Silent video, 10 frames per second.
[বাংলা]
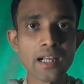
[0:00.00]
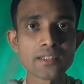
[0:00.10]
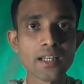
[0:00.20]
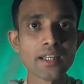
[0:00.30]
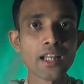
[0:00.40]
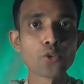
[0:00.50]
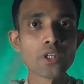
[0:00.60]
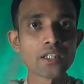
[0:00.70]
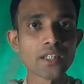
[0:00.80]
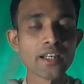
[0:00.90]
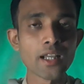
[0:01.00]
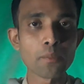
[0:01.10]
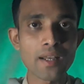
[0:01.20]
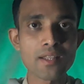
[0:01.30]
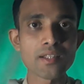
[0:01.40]
এক হাজার ইয়াল দুই হাজার
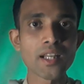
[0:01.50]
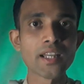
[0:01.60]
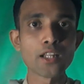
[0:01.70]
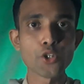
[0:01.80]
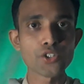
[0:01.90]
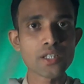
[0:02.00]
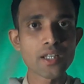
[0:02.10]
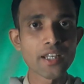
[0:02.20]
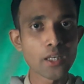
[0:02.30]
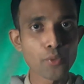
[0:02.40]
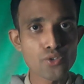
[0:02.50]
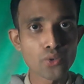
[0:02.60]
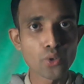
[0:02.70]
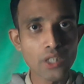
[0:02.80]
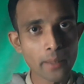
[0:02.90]
ইয়াল পাঁচ হাজার ইয়াল দশ হাজার রিয়াল
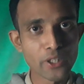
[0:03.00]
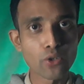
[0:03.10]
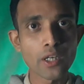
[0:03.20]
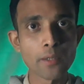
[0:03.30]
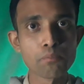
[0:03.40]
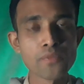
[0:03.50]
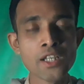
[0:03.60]
পর্যন্ত দাবি করে